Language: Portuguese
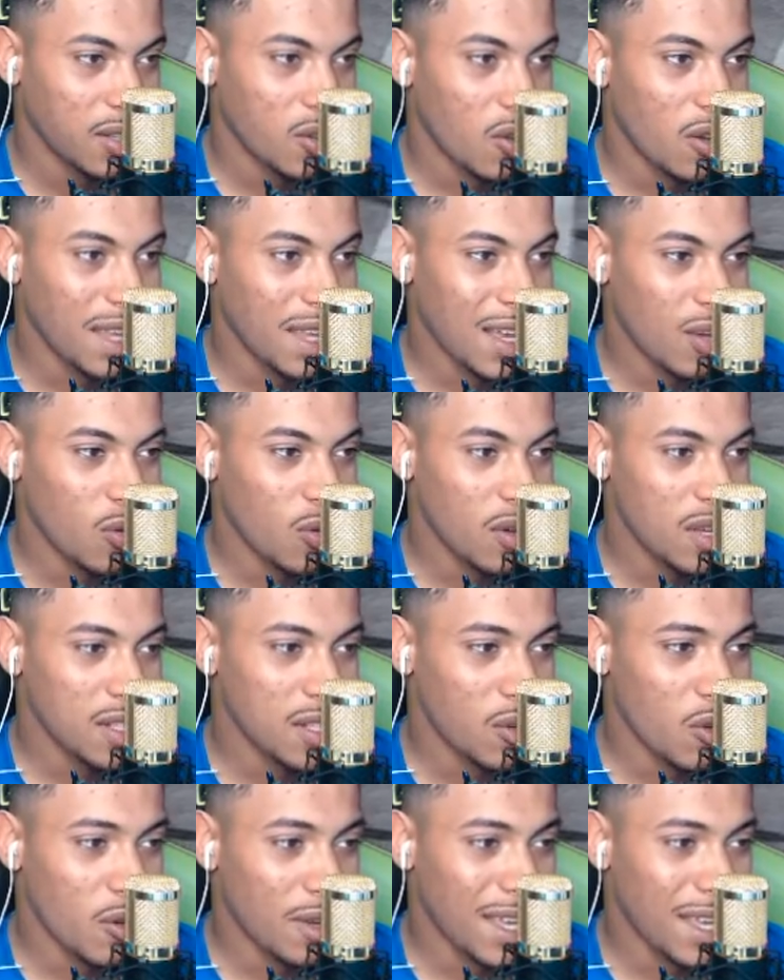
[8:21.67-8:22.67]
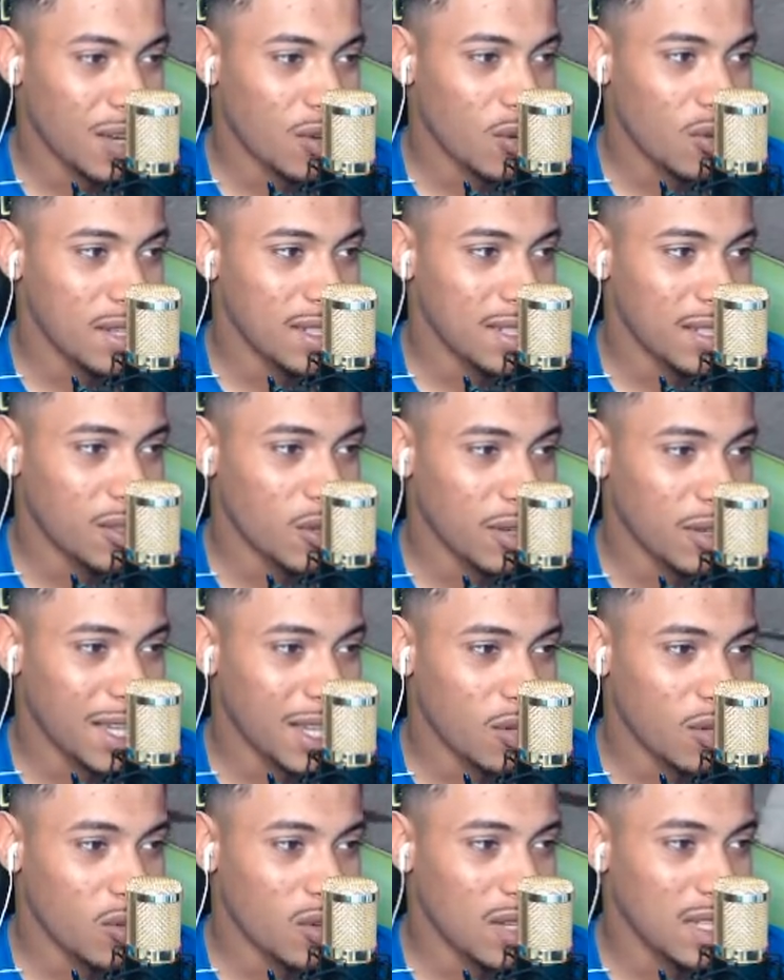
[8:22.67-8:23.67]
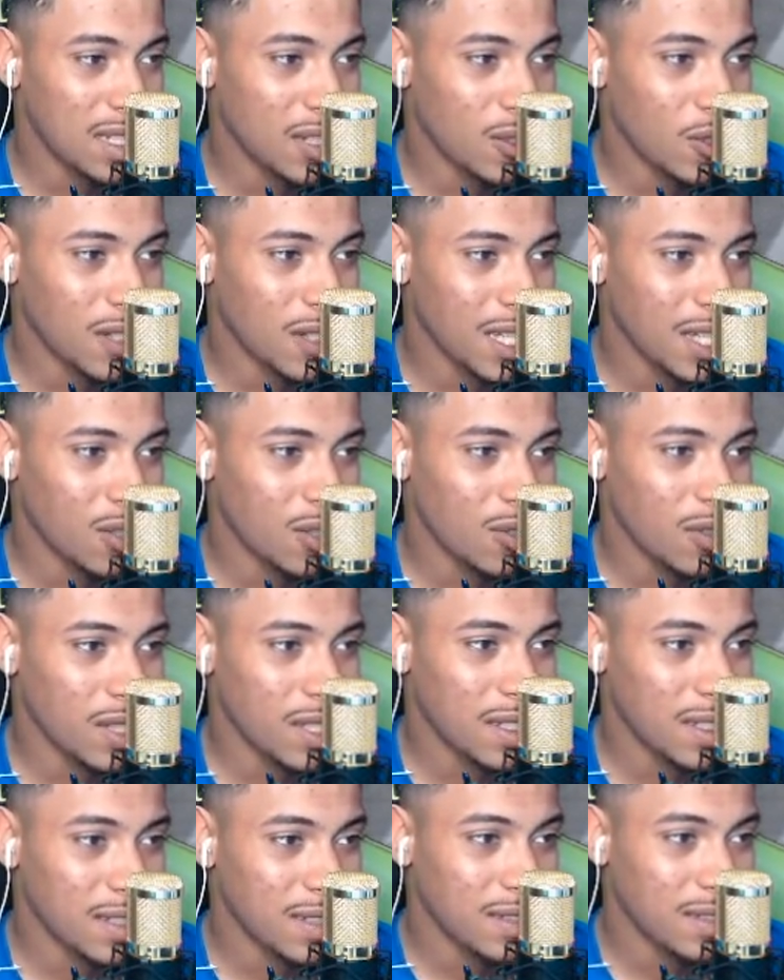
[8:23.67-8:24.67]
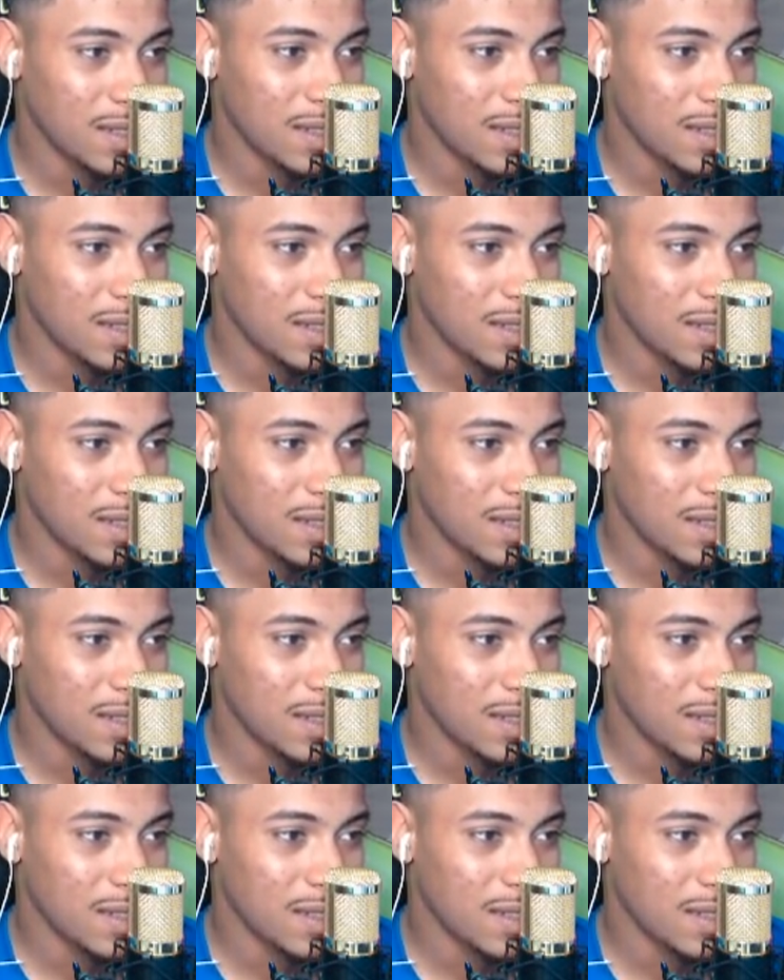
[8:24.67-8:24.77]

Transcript: Qualquer coisa, qualquer coisa, qualquer coisa, qualquer coisa.